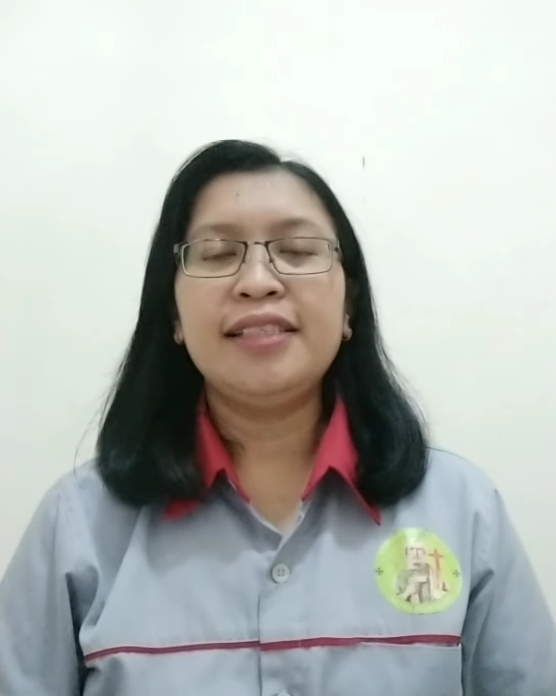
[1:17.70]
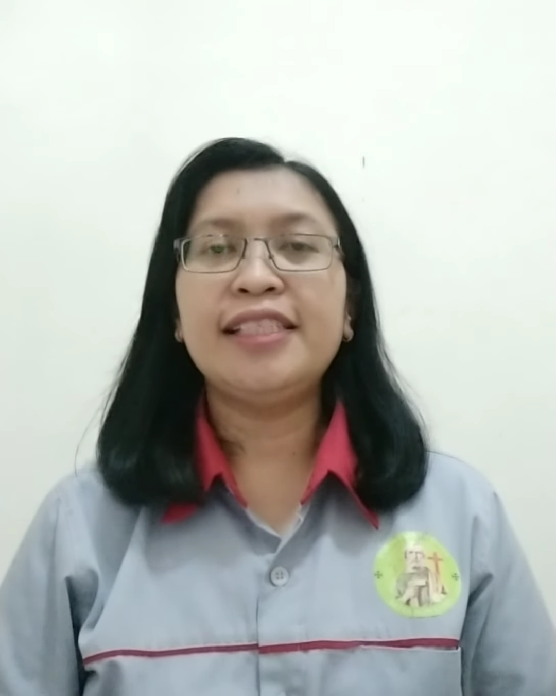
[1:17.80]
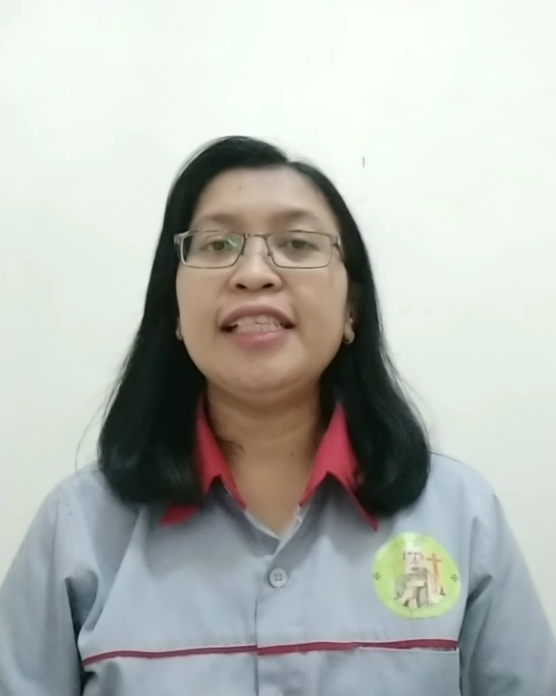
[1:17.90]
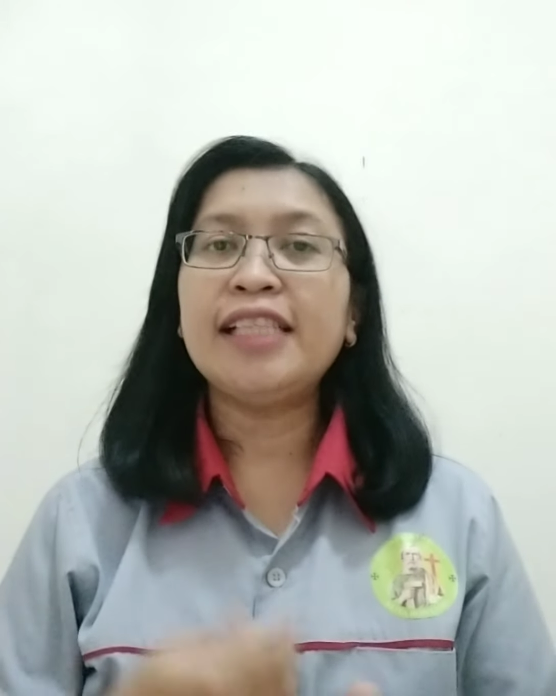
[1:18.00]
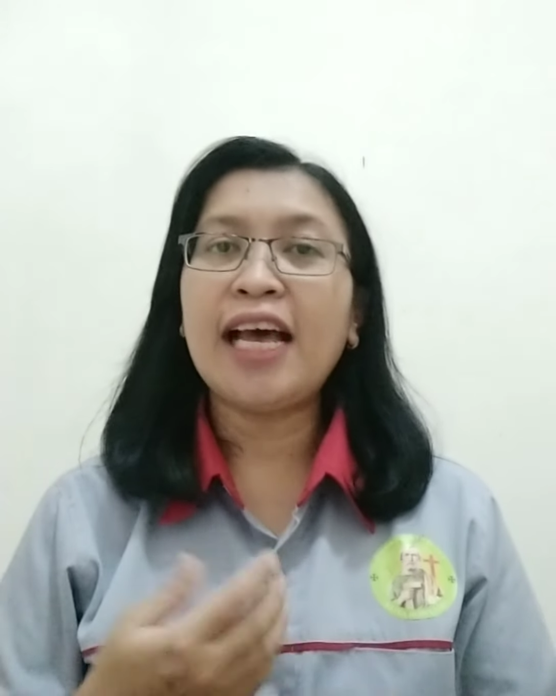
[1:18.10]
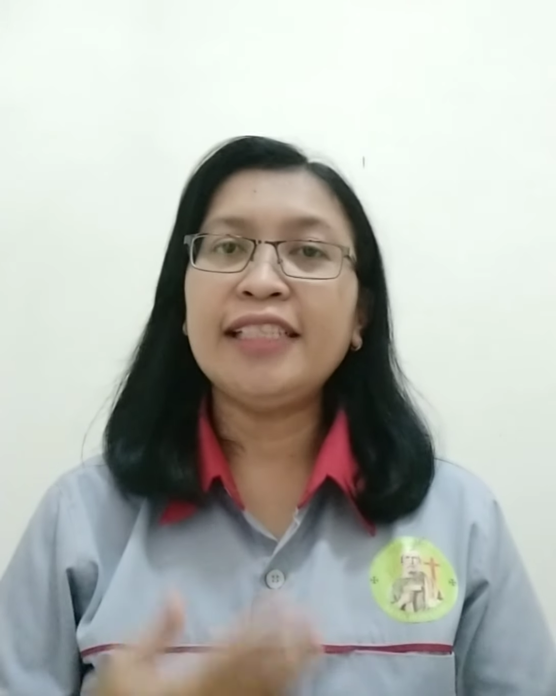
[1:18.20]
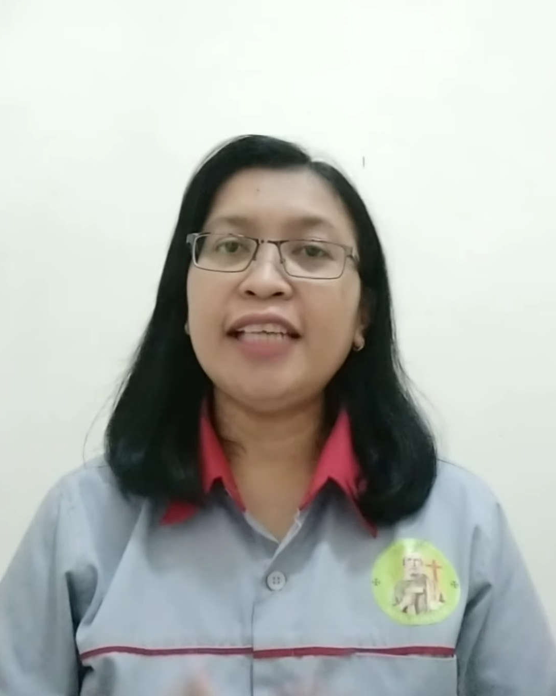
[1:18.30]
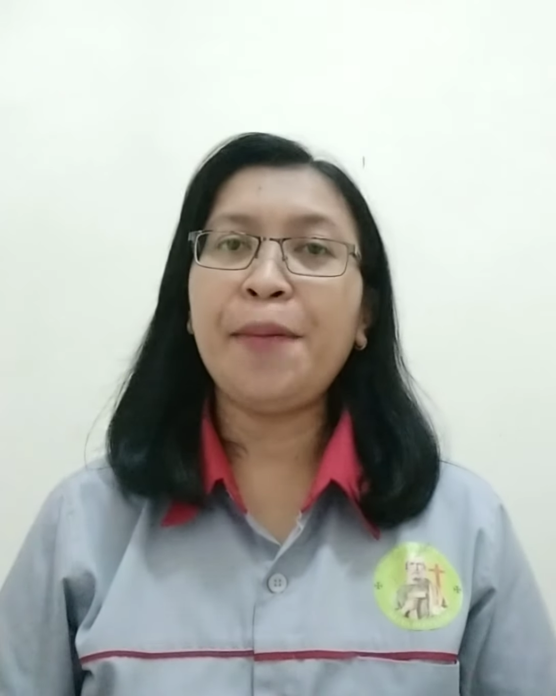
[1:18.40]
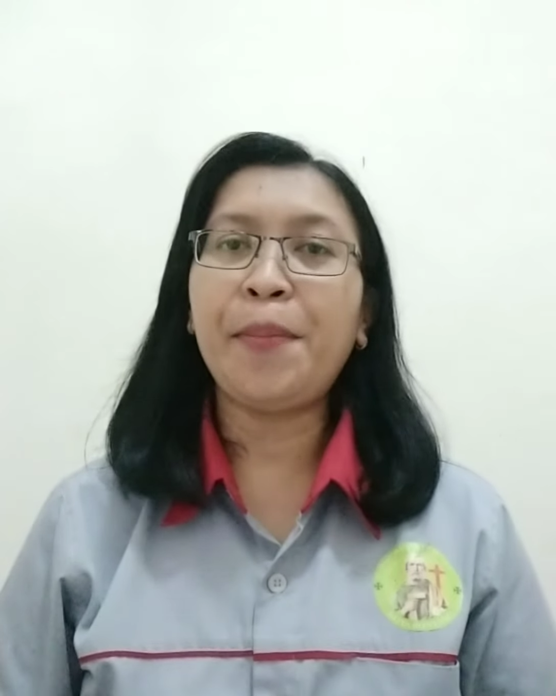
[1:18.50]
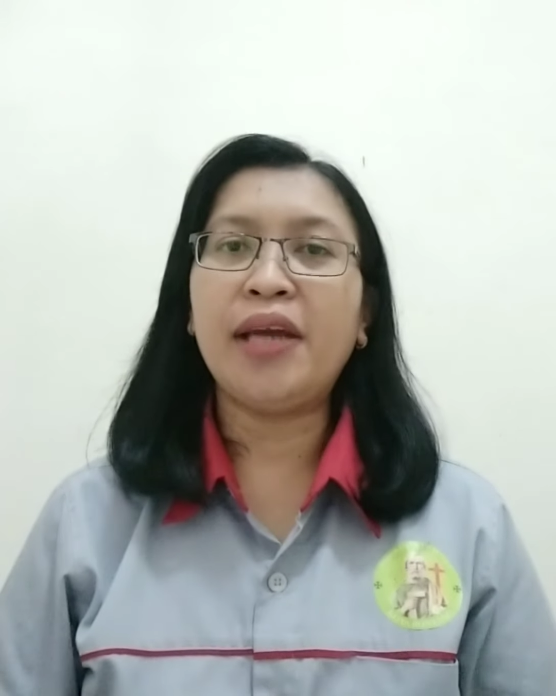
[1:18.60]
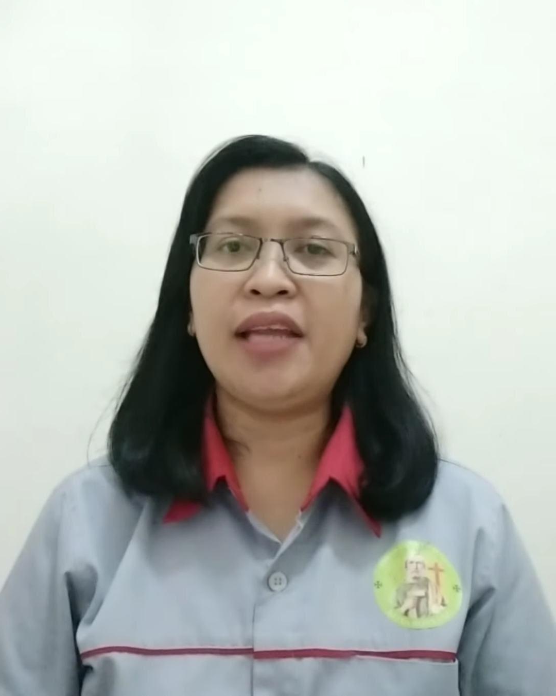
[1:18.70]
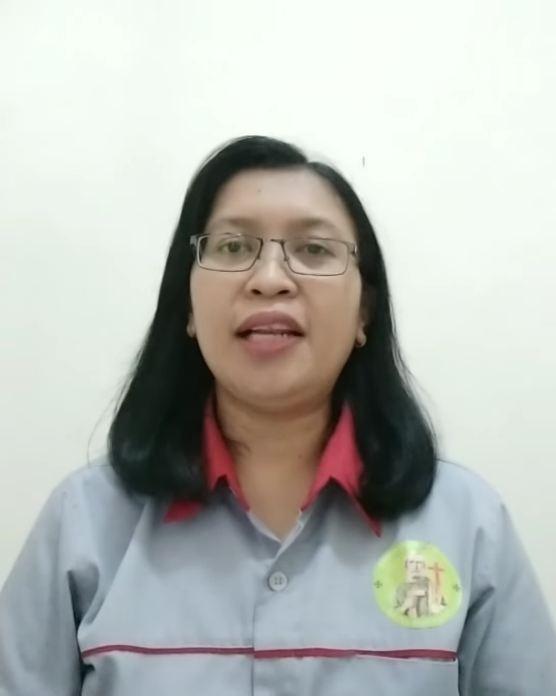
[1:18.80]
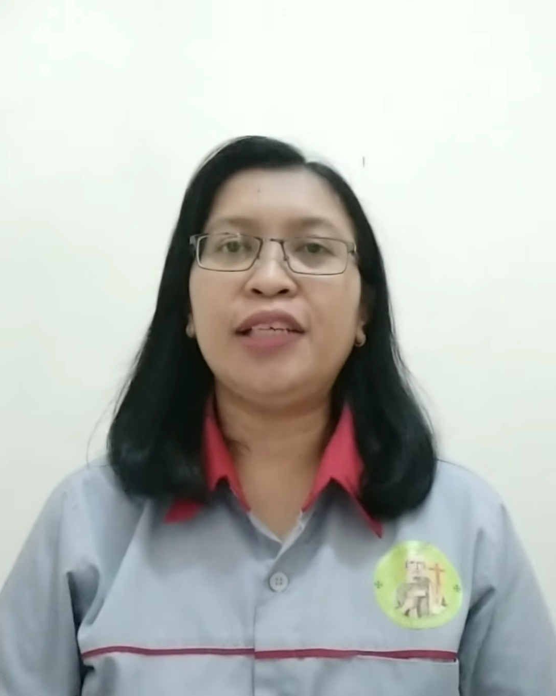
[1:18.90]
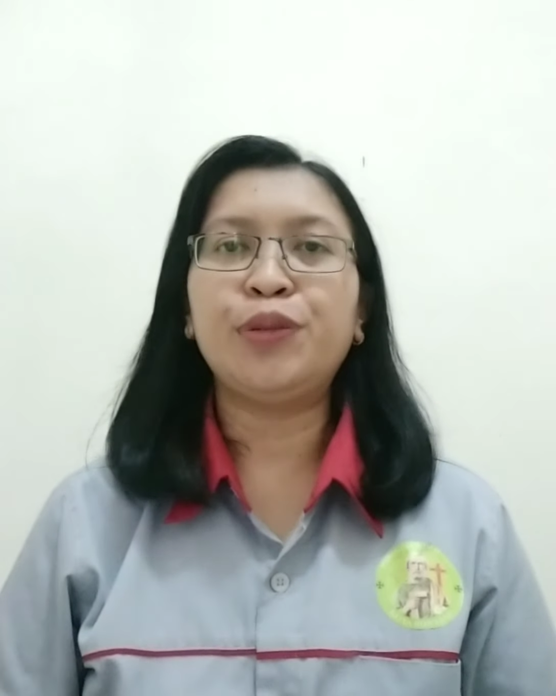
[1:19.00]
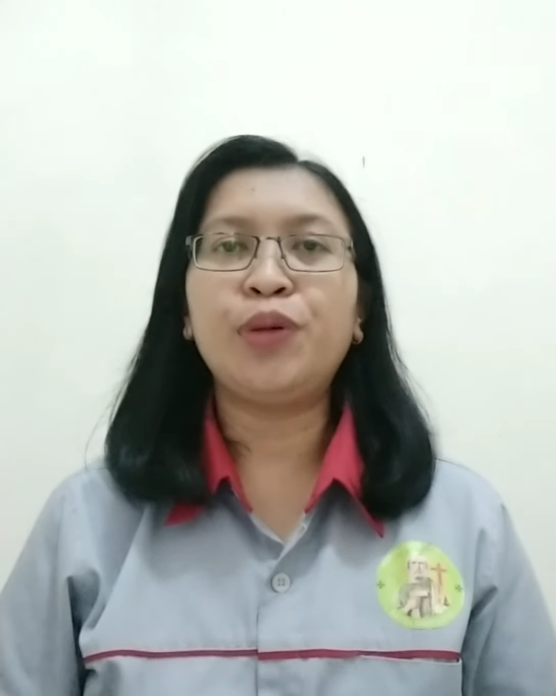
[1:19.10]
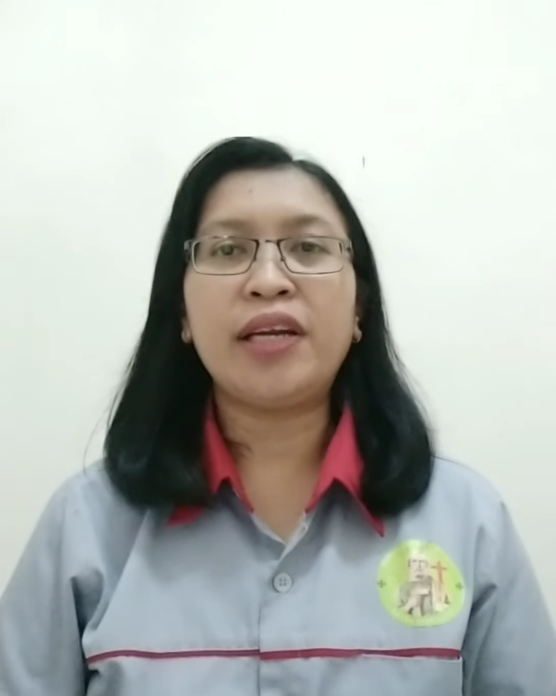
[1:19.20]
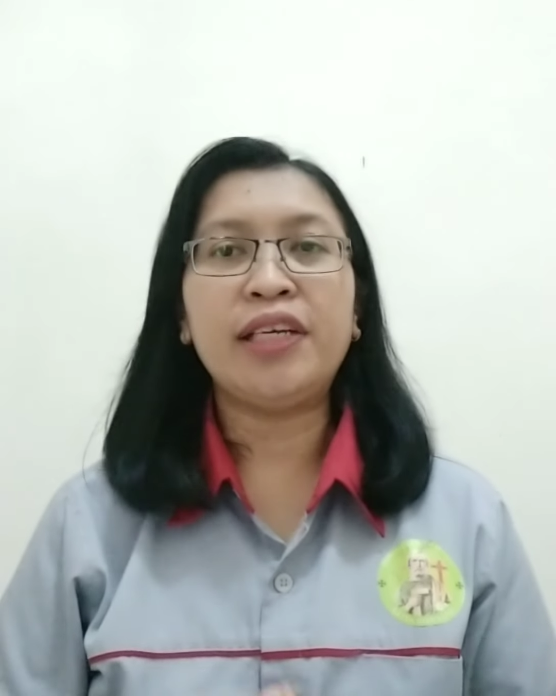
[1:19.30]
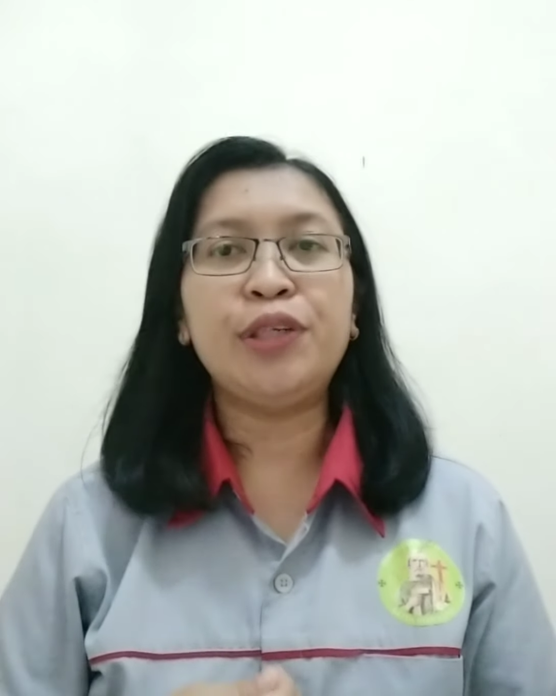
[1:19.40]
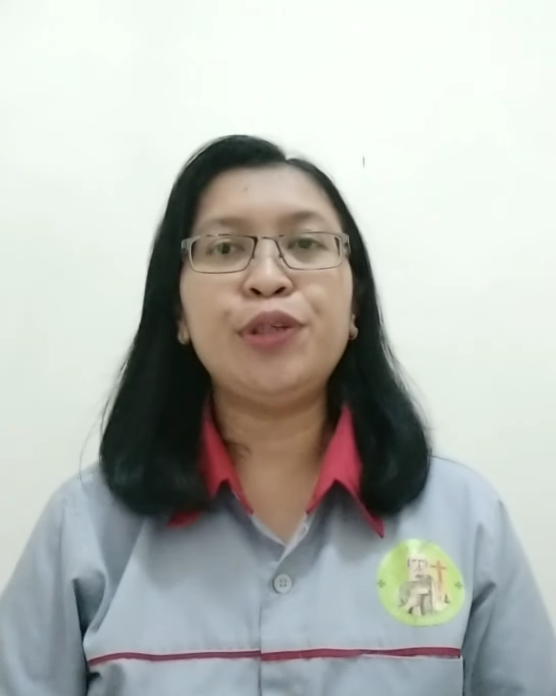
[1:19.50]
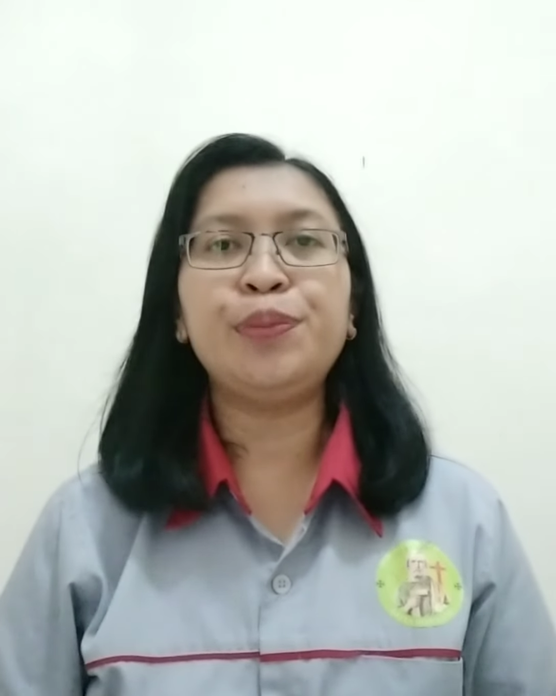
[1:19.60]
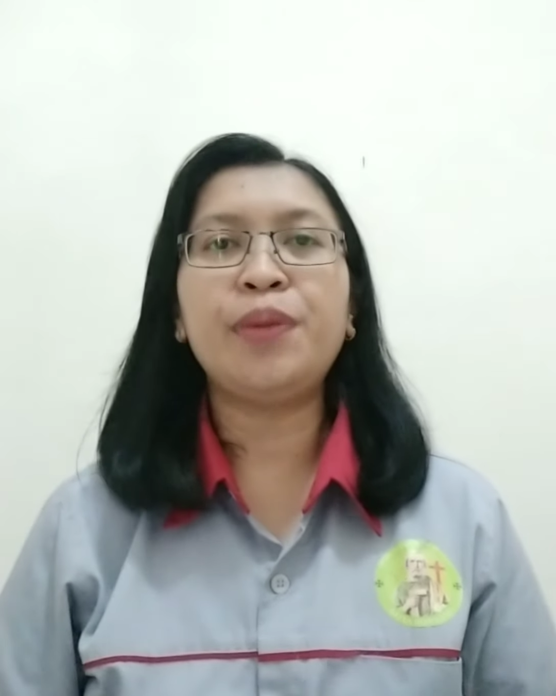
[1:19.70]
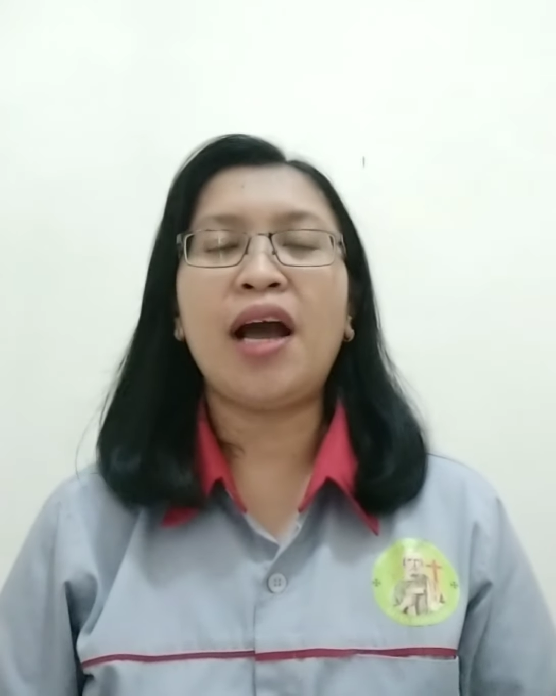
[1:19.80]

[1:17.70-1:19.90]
Cintanya pada lingkungan hidup